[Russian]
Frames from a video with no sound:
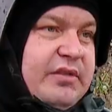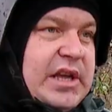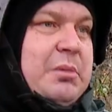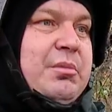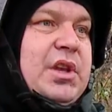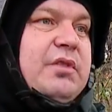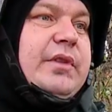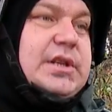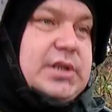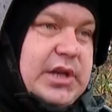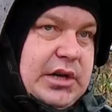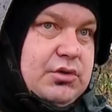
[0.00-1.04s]
в данный момент
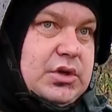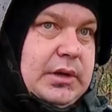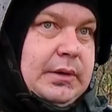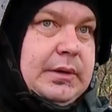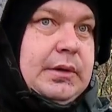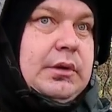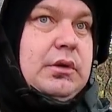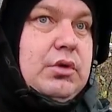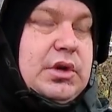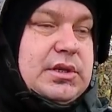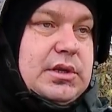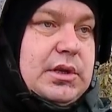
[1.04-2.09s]
выясняются,
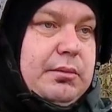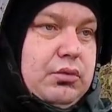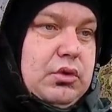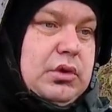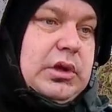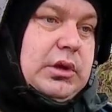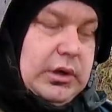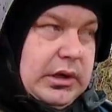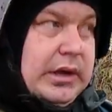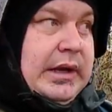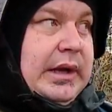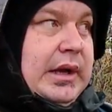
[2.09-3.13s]
то есть э, будут
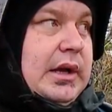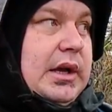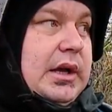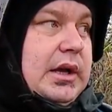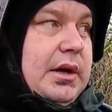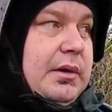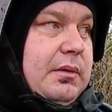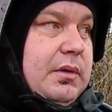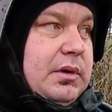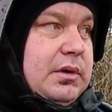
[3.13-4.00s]
э,